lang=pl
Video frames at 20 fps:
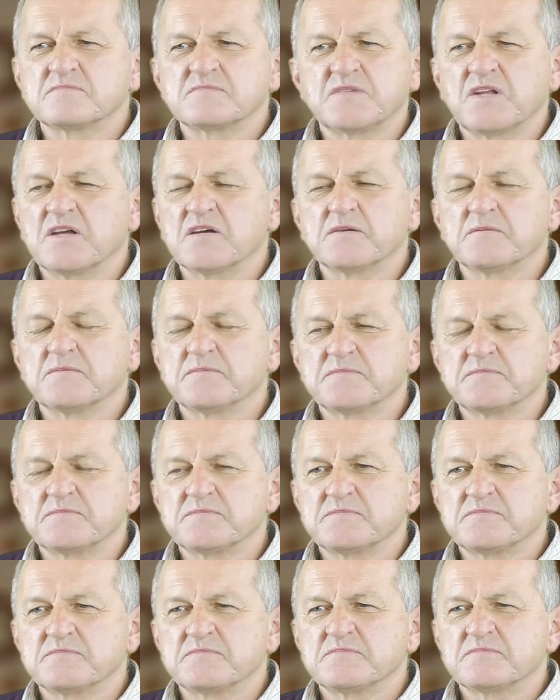Nie.
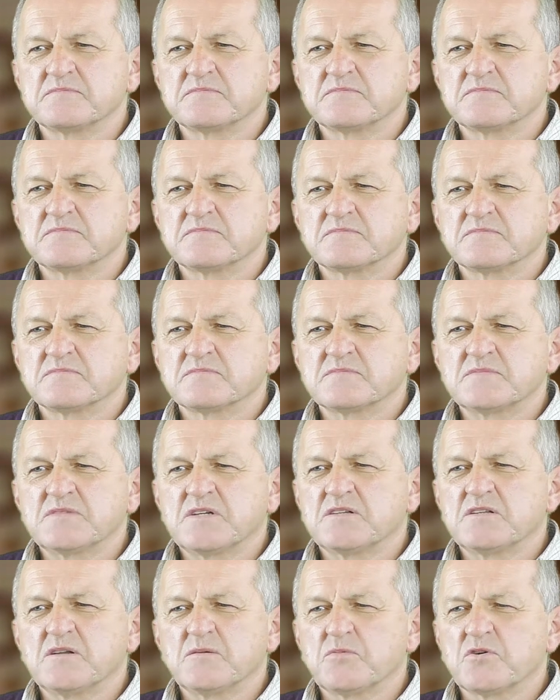Nie,
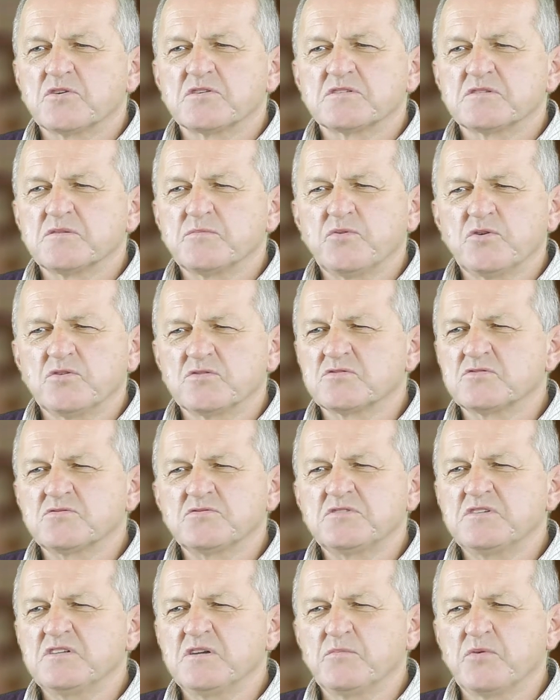nie boję się. Po ludzku
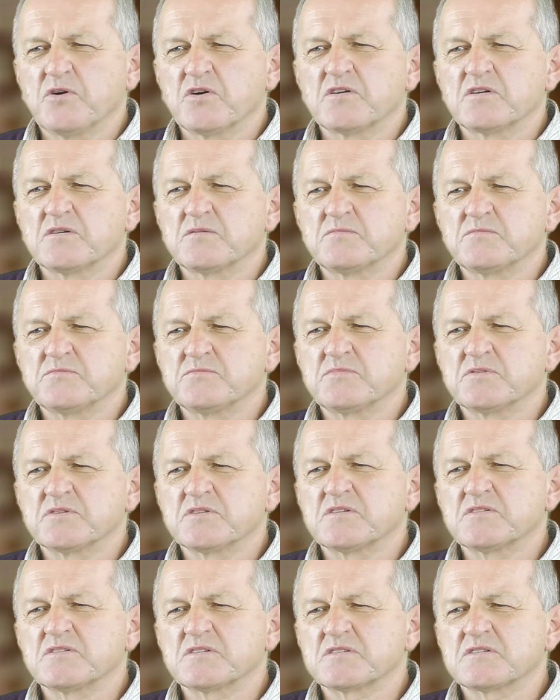się nie boję.
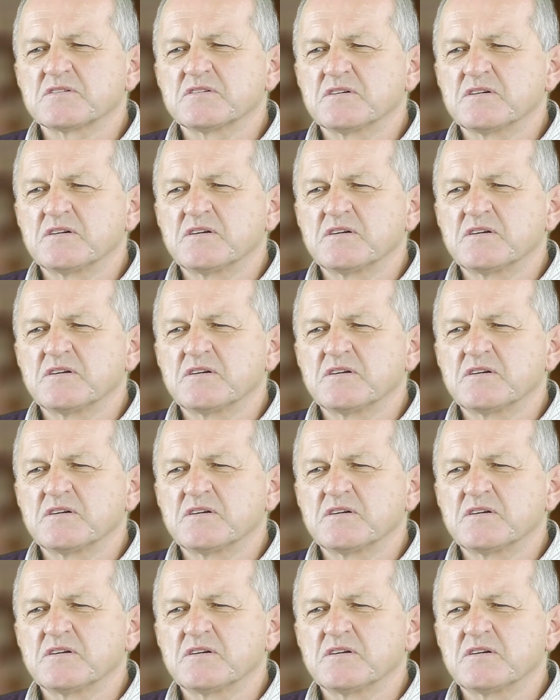Ponieważ... Czyli żyje